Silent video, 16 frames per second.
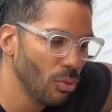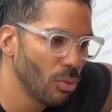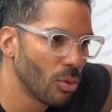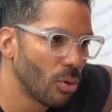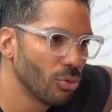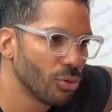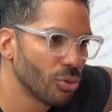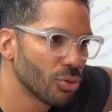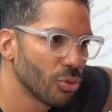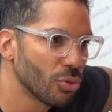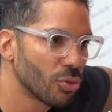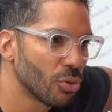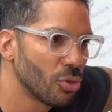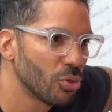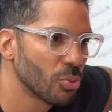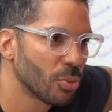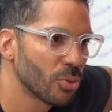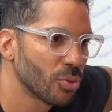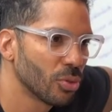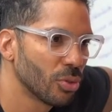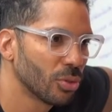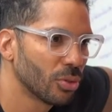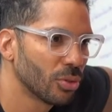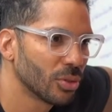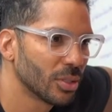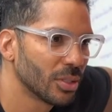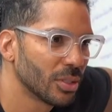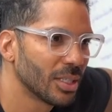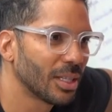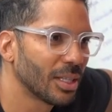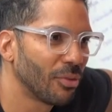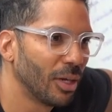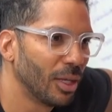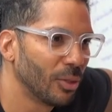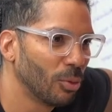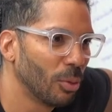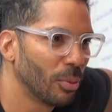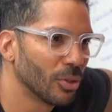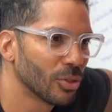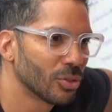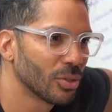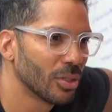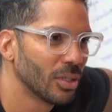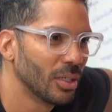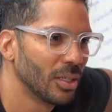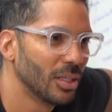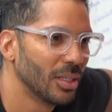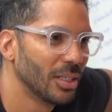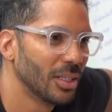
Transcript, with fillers: conte os seus sonhos para os outros. Ah, Você está falando para mim, para mim,